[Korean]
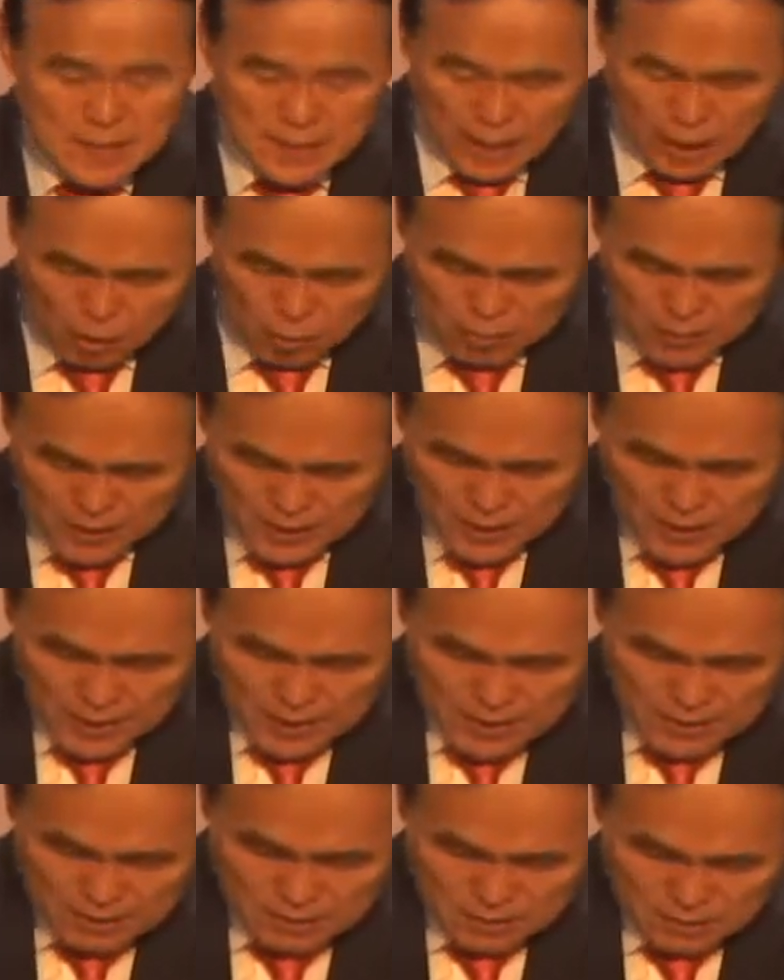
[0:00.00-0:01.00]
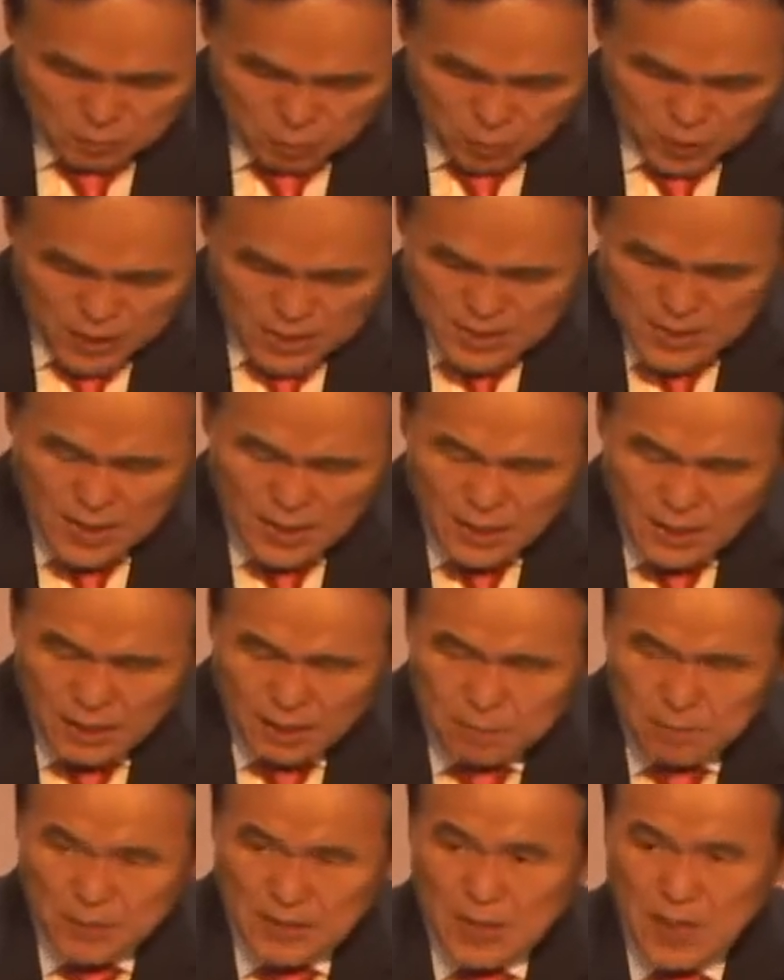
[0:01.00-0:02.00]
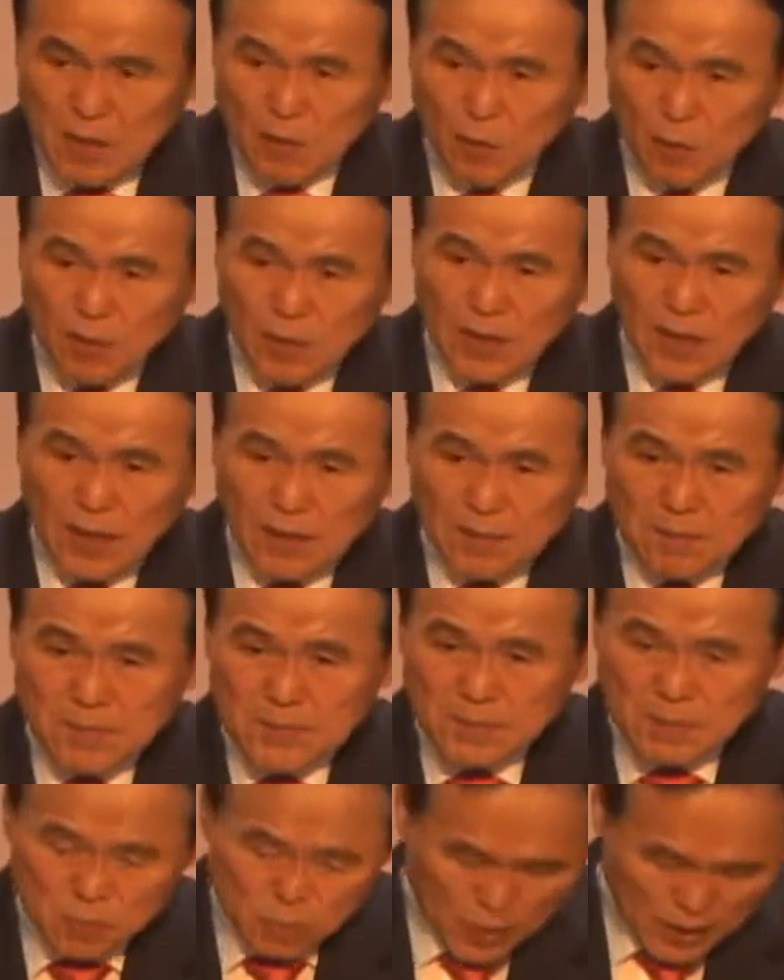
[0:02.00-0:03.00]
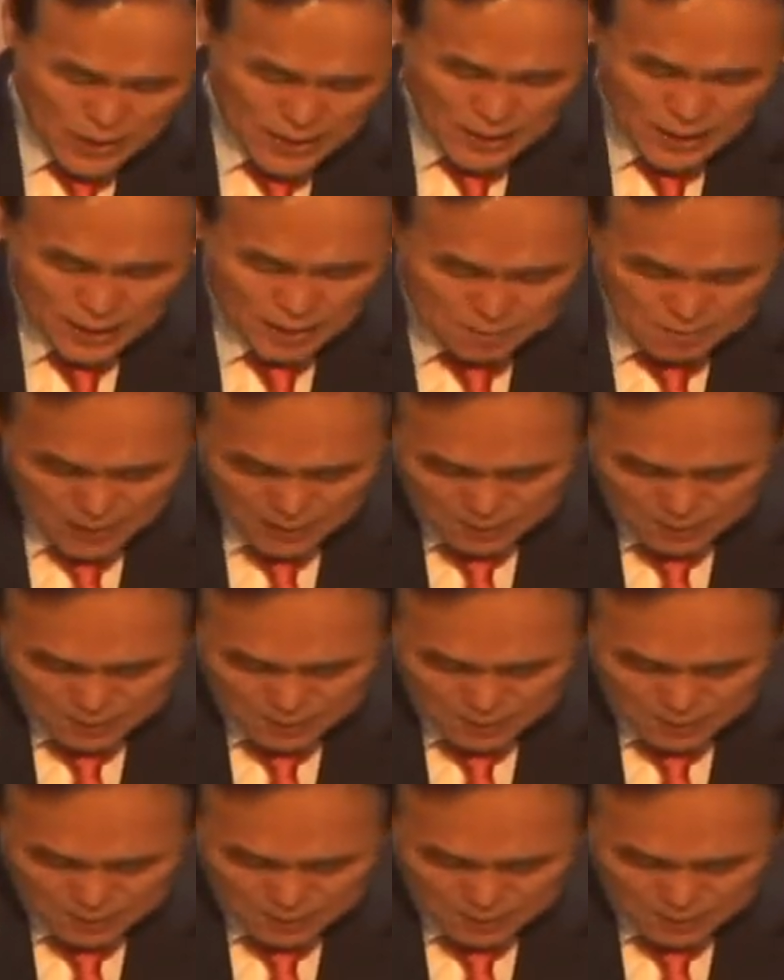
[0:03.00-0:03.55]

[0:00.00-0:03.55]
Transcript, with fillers: 야곱에게 너 회개하라. 베델로 올라가라면 너 회개하라는